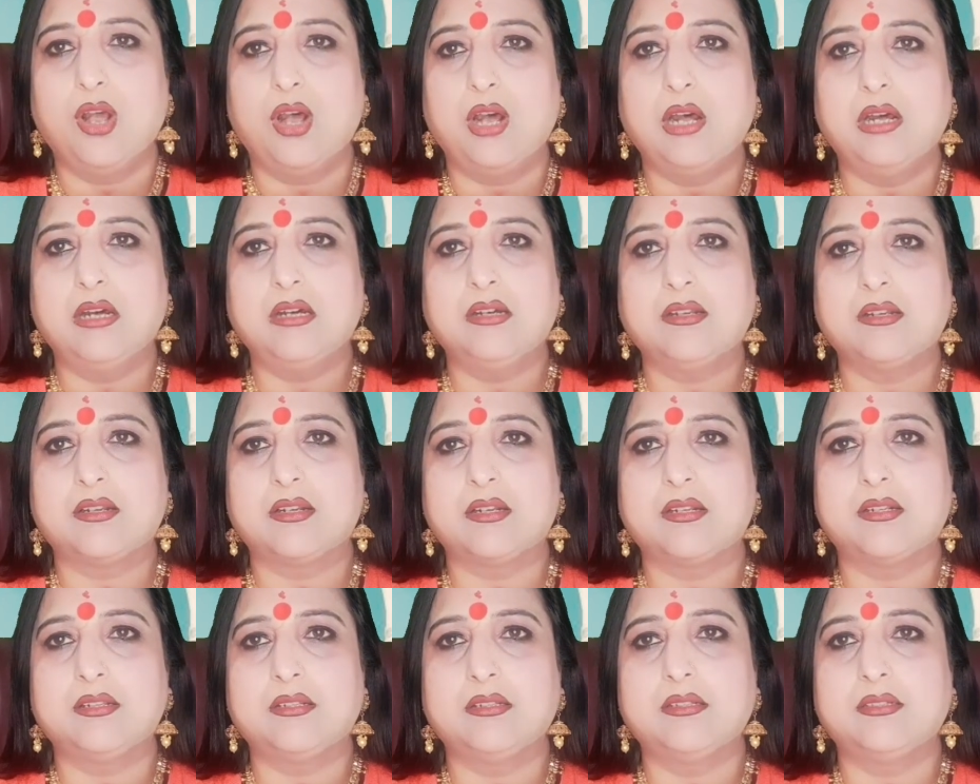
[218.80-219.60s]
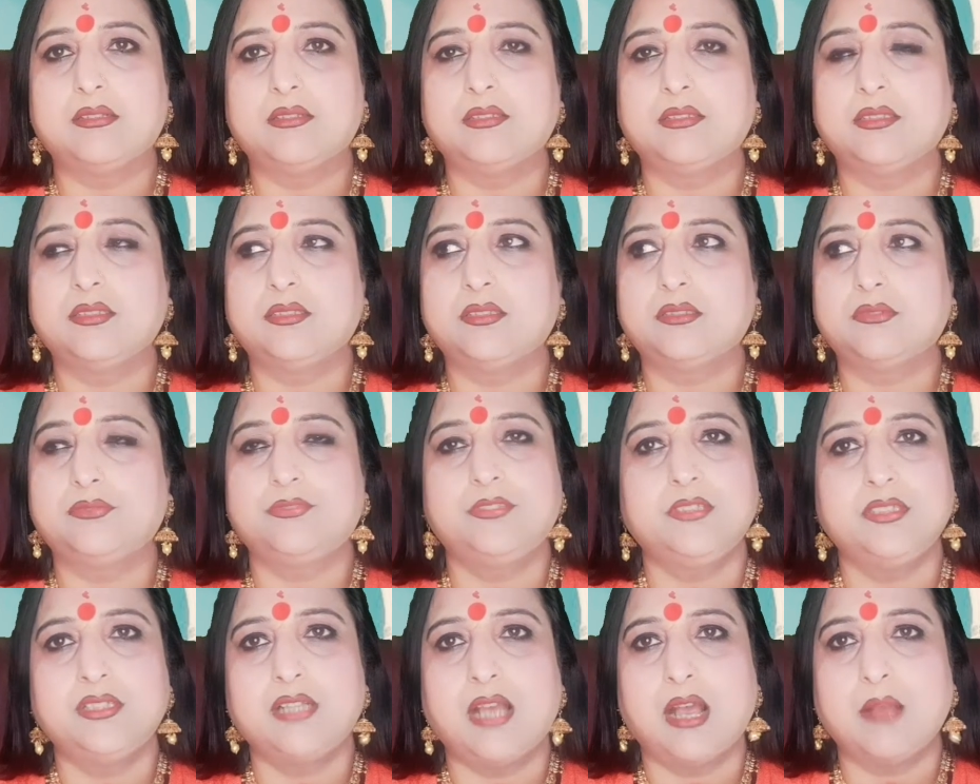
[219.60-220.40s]
और
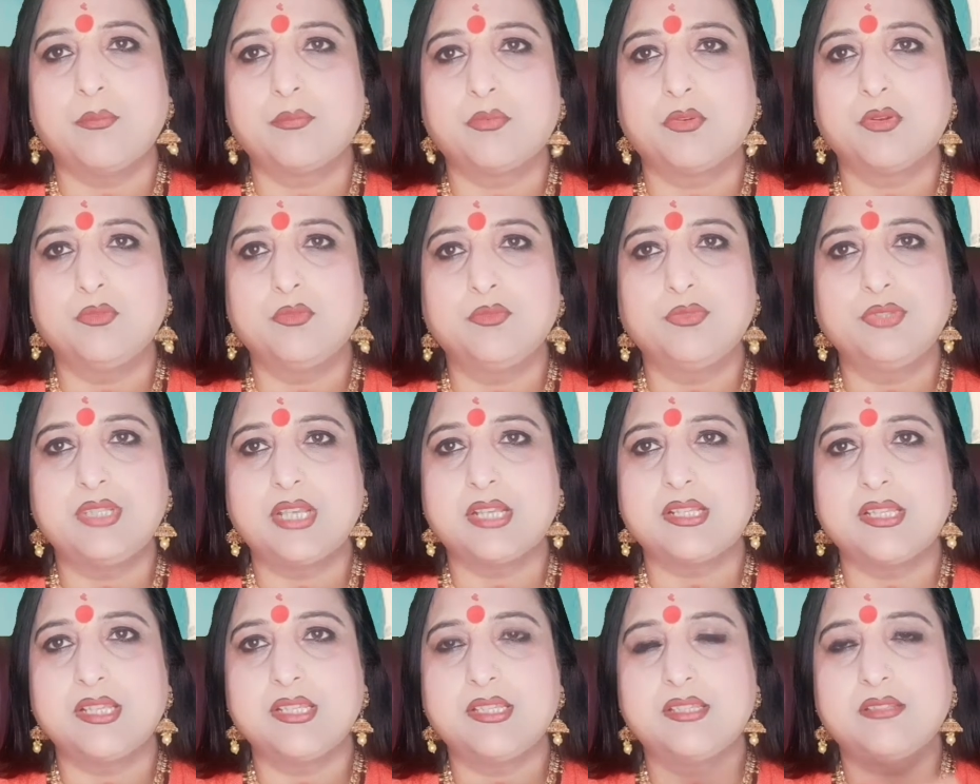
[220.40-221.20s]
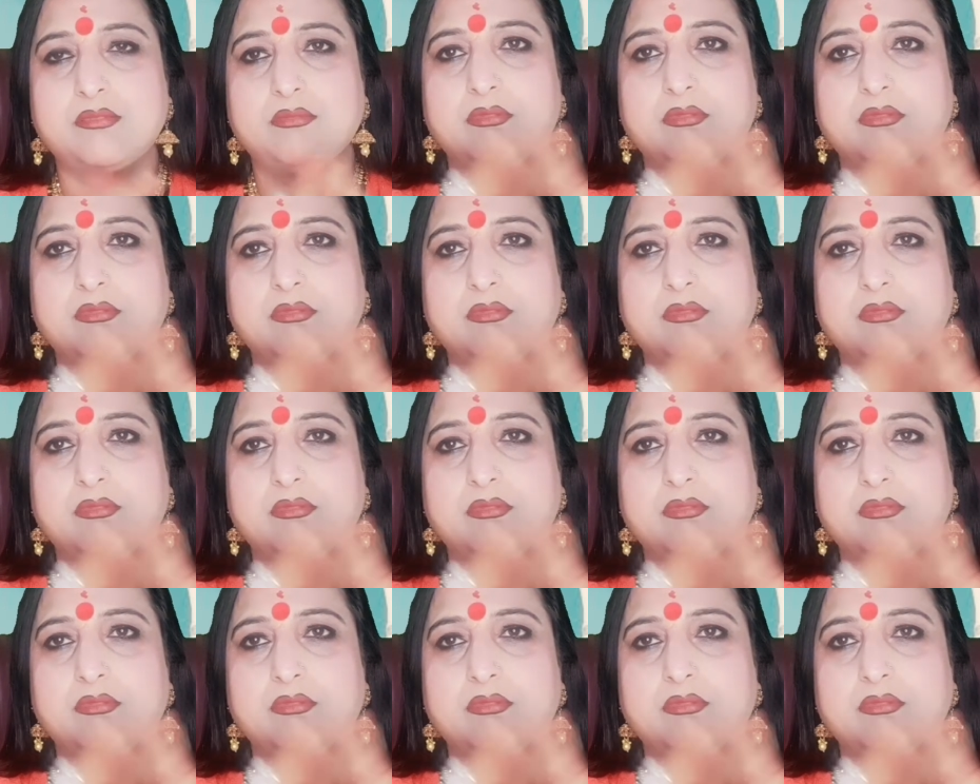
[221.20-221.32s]
फिर आपको वो जैसे